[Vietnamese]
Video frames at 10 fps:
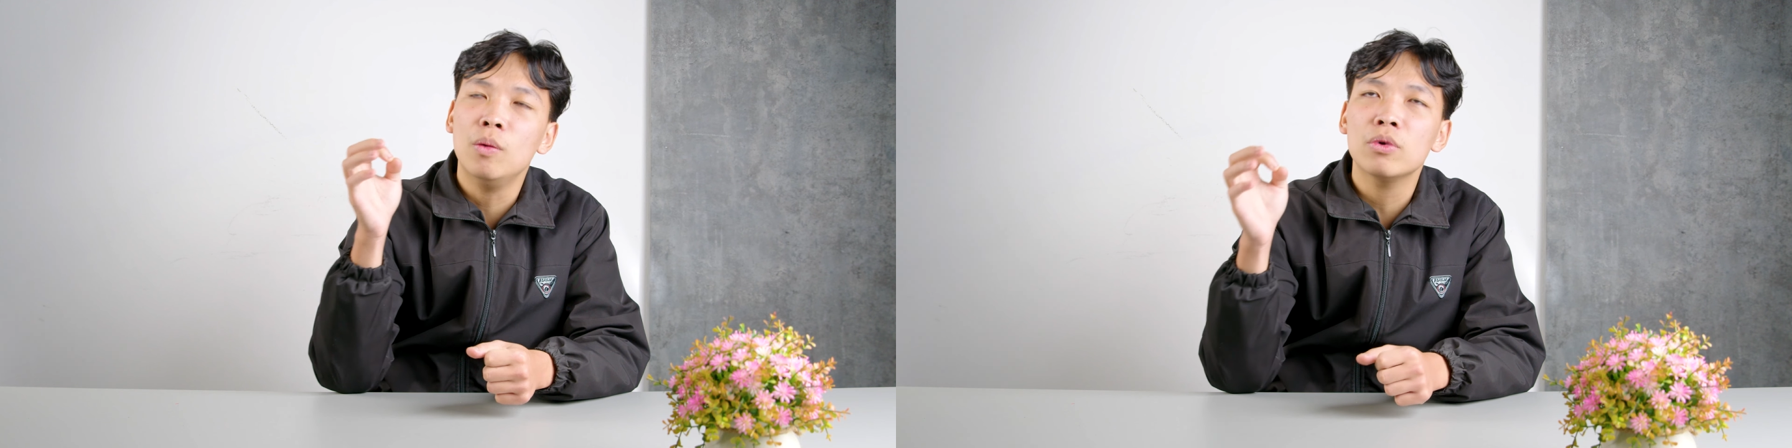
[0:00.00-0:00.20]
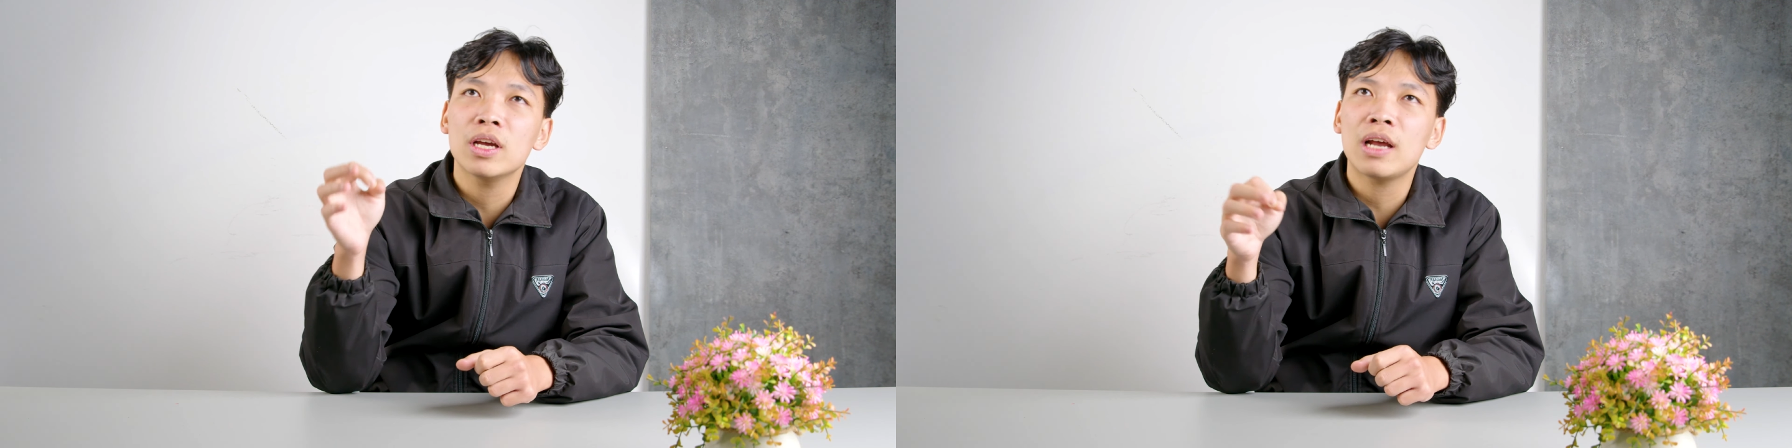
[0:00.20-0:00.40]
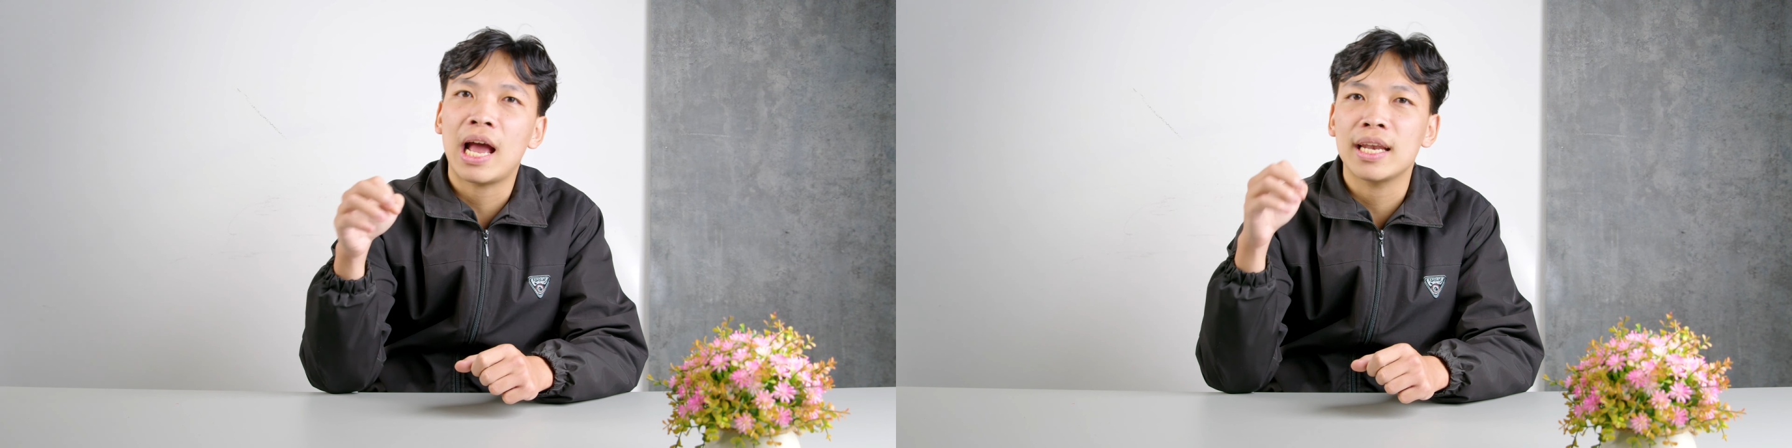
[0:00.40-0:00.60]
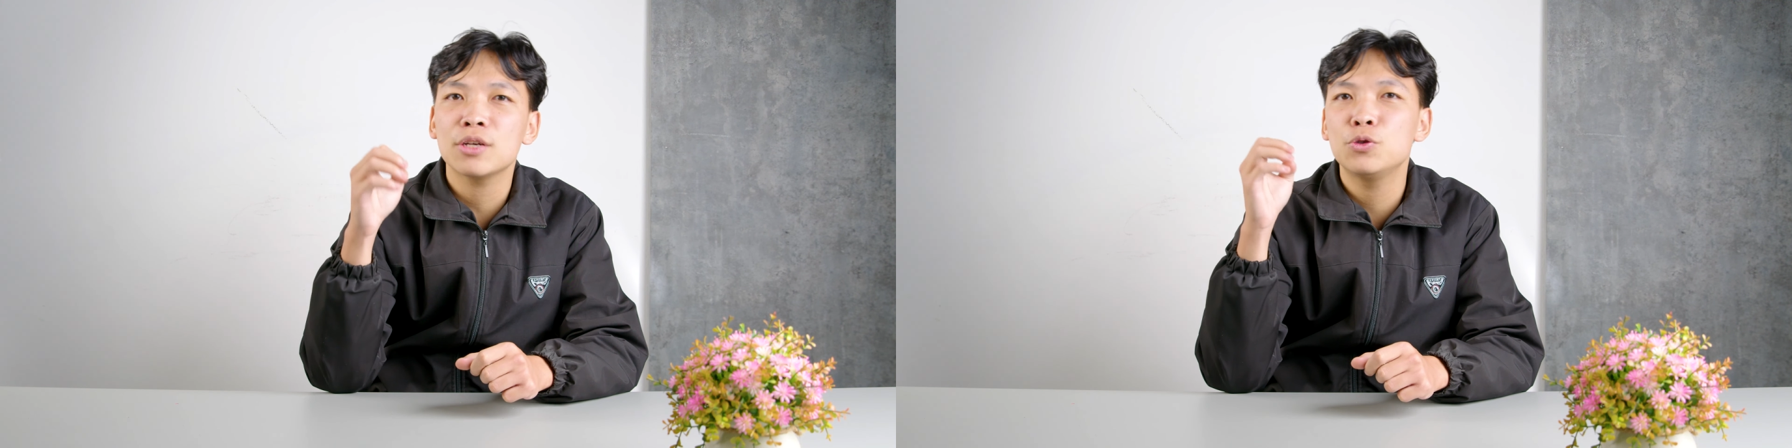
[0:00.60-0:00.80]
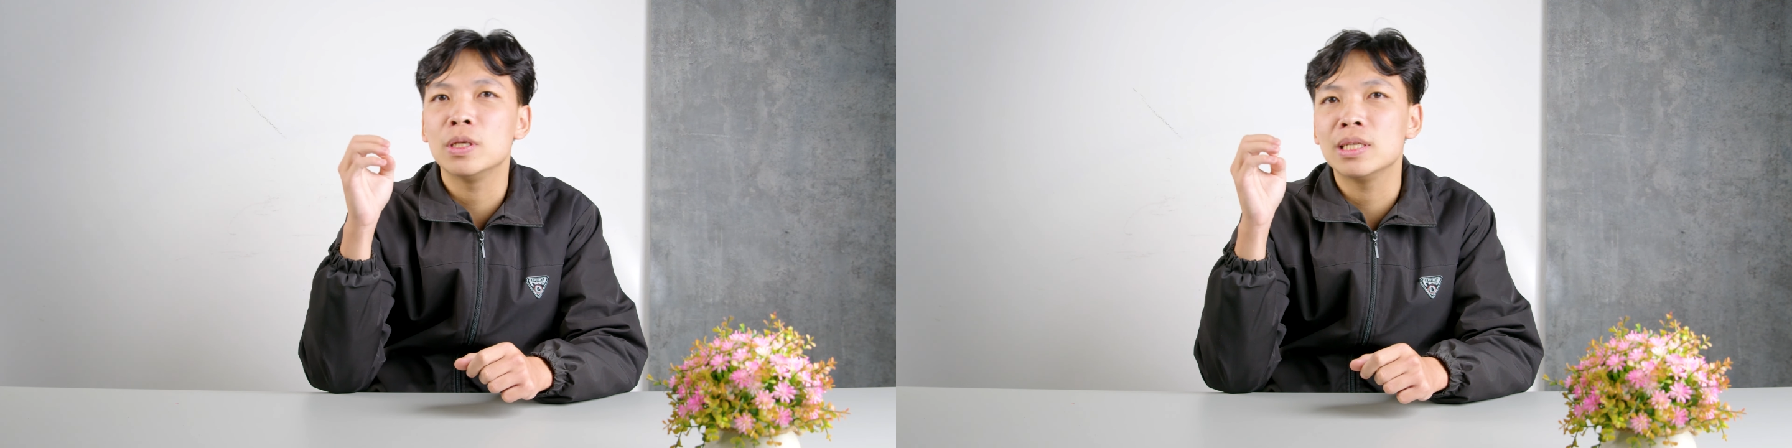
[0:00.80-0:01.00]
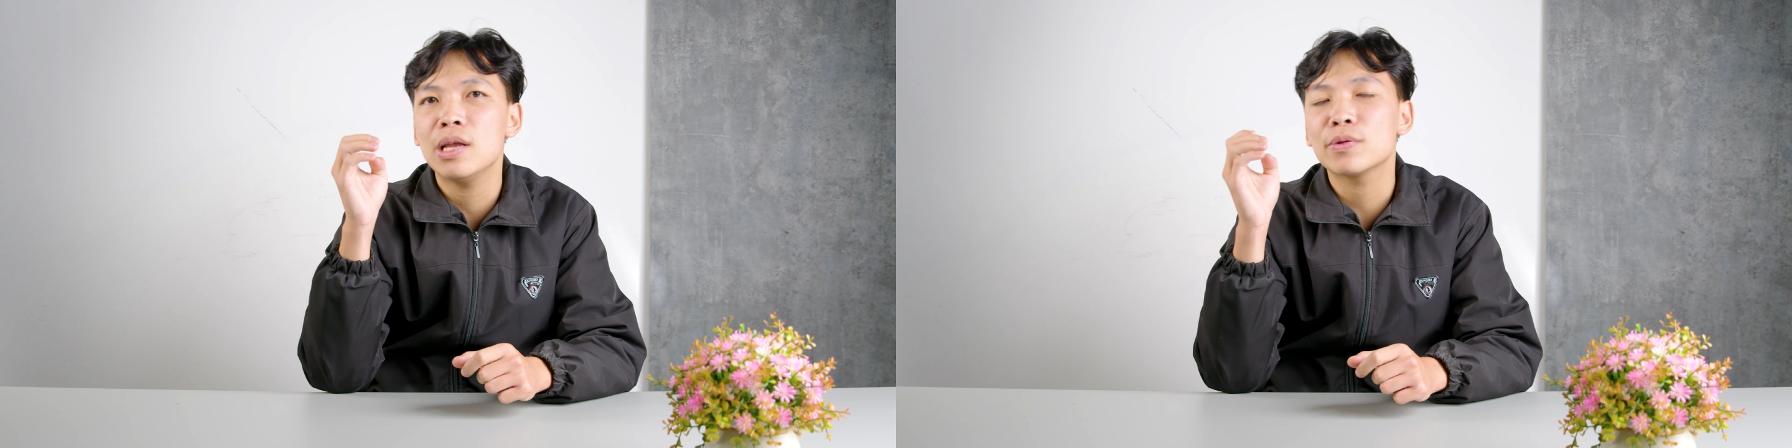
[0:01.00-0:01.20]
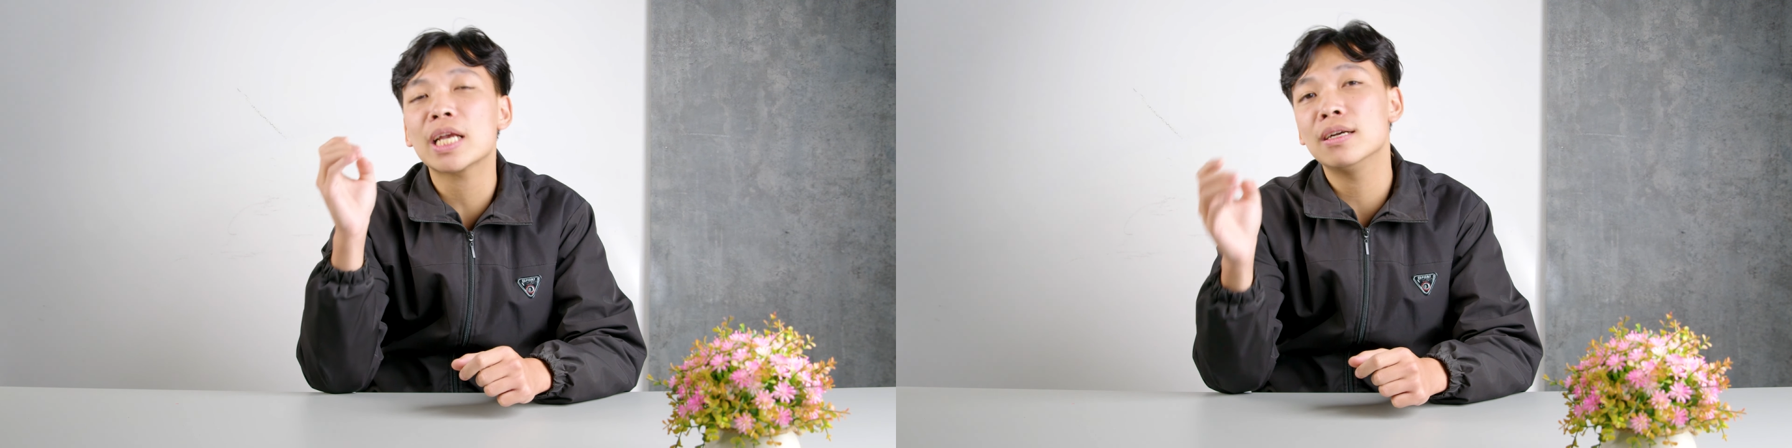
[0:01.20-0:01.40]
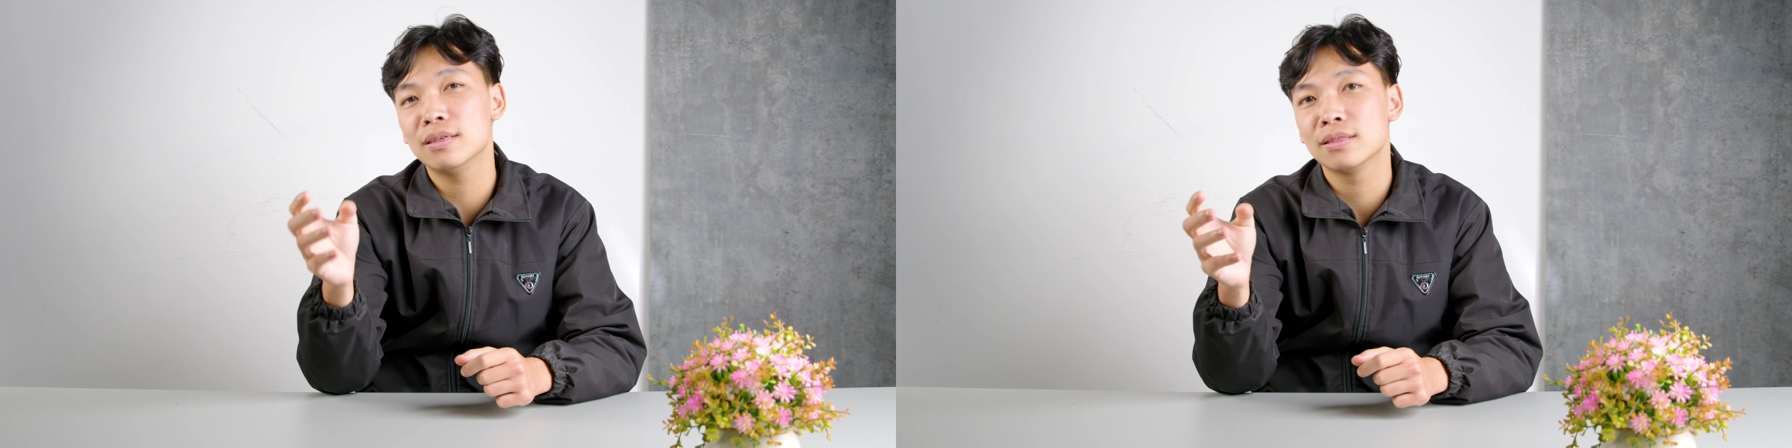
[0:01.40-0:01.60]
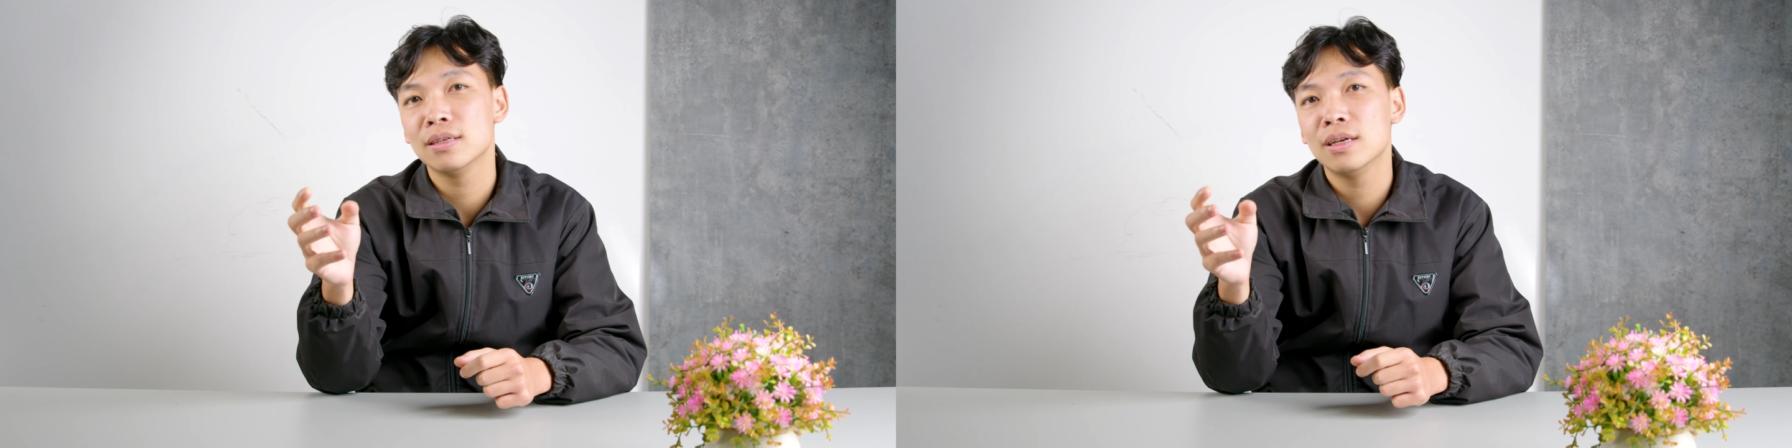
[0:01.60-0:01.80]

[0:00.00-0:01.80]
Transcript: có một cái khả năng truyền dữ liệu nhanh hơn